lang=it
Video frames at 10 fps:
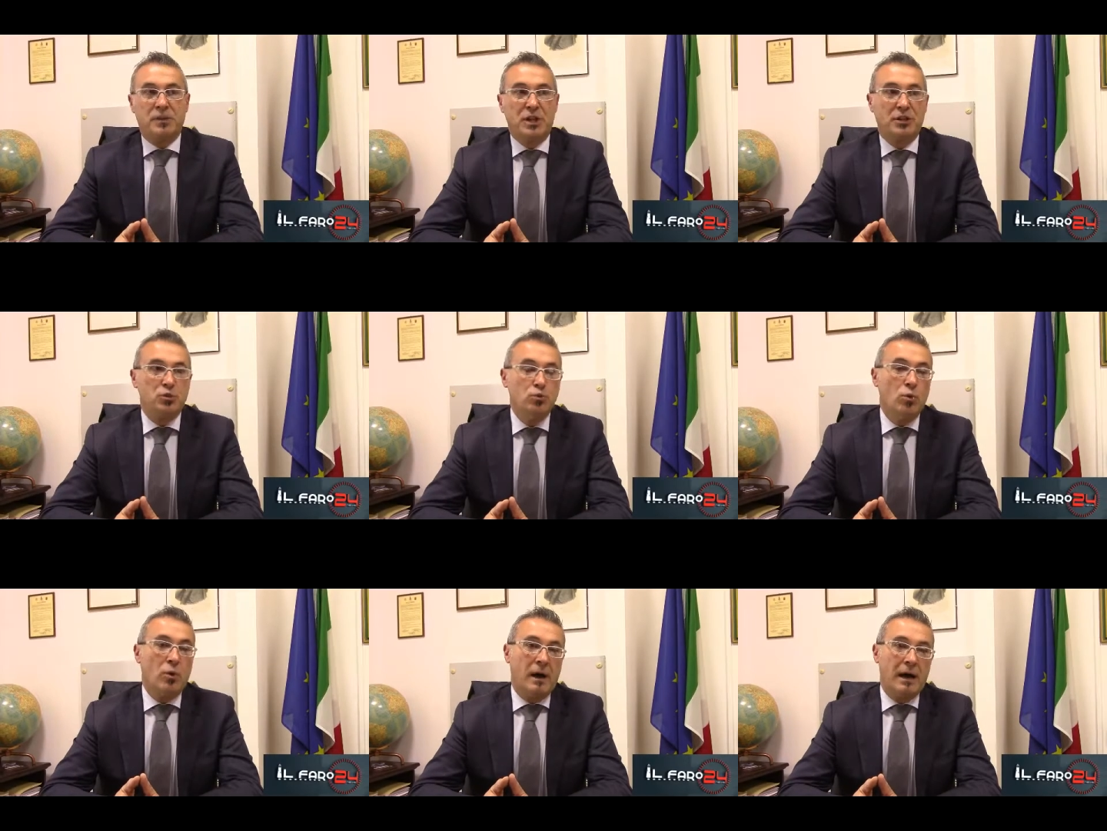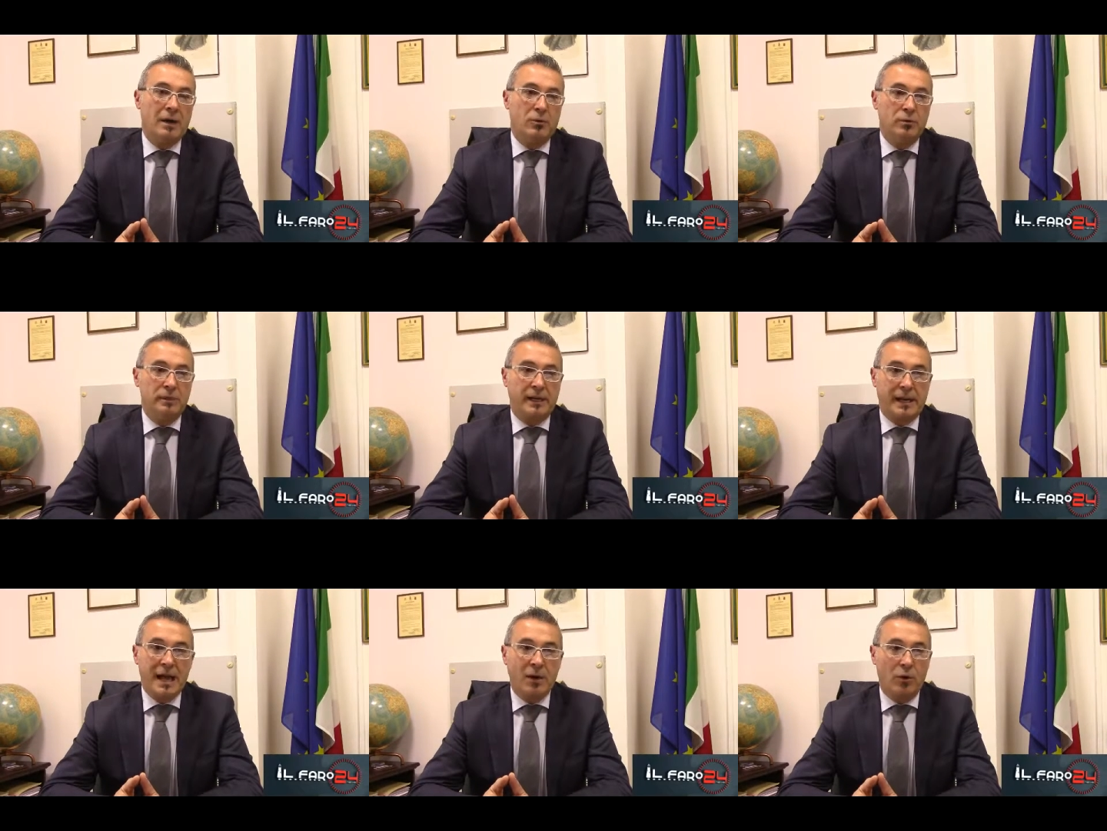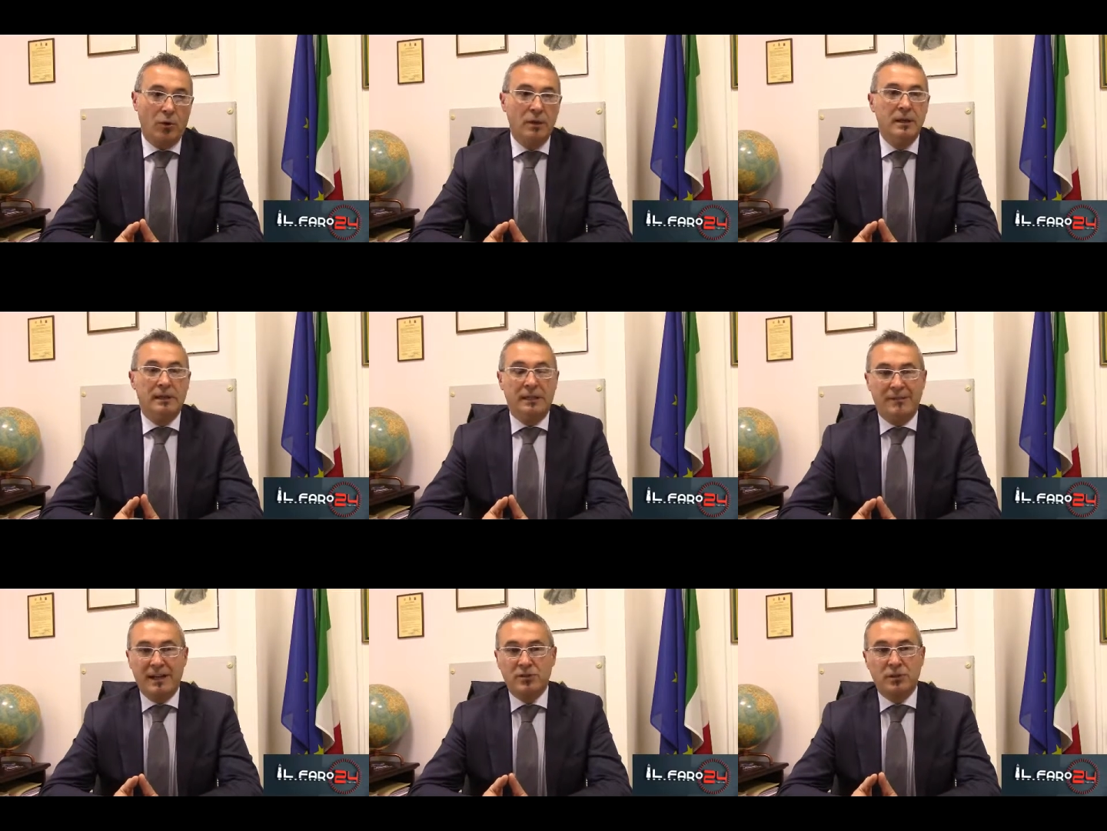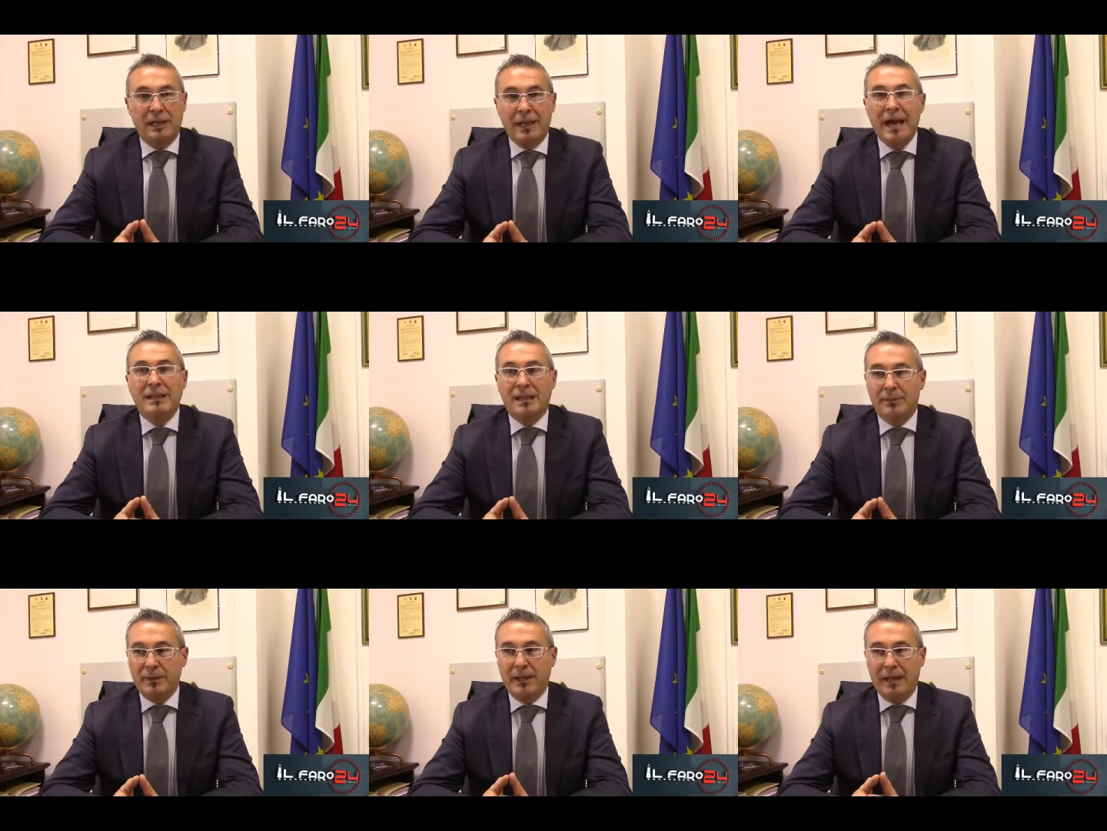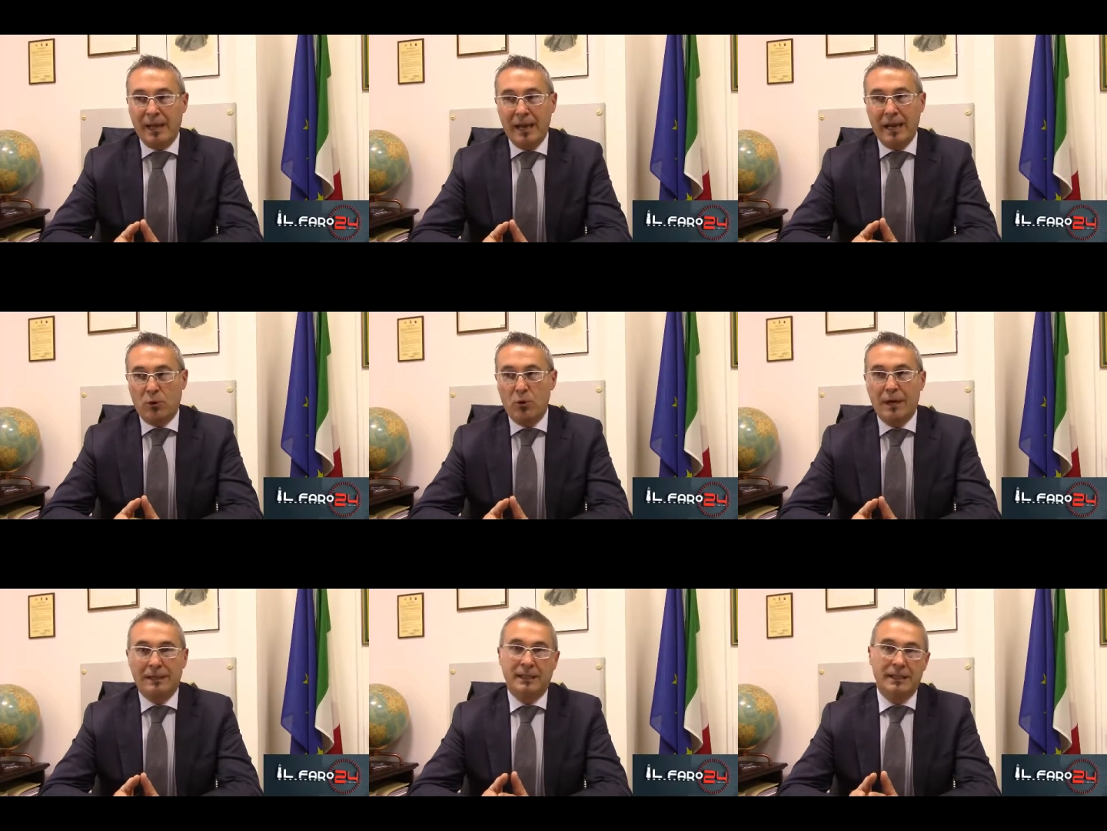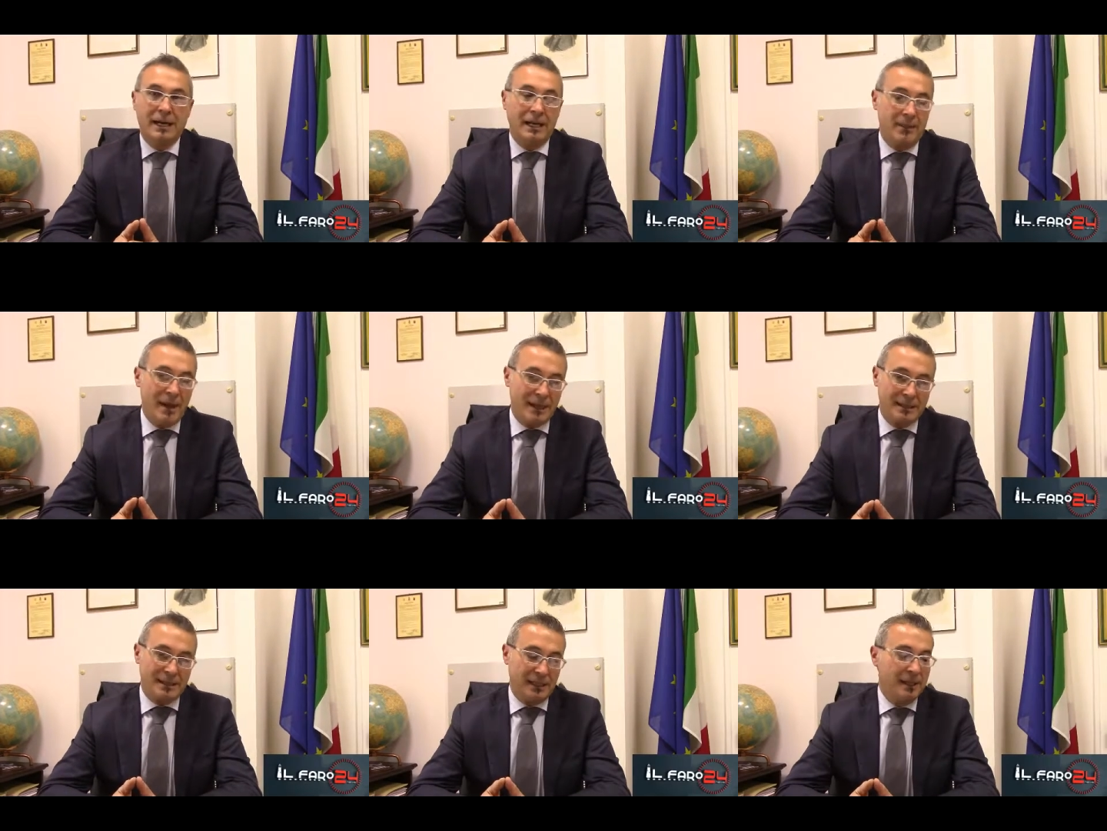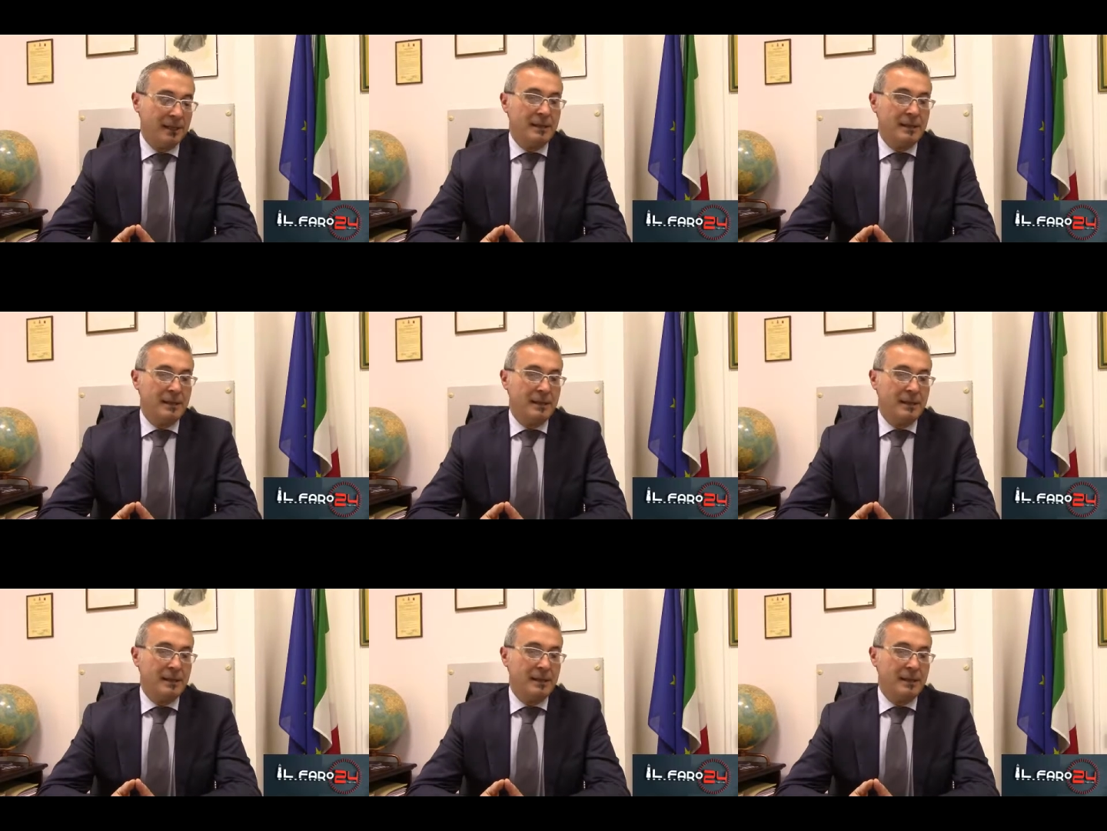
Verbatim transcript: già di suo ha un rango diverso dalle altre perché è la concattedrale dei Marzi,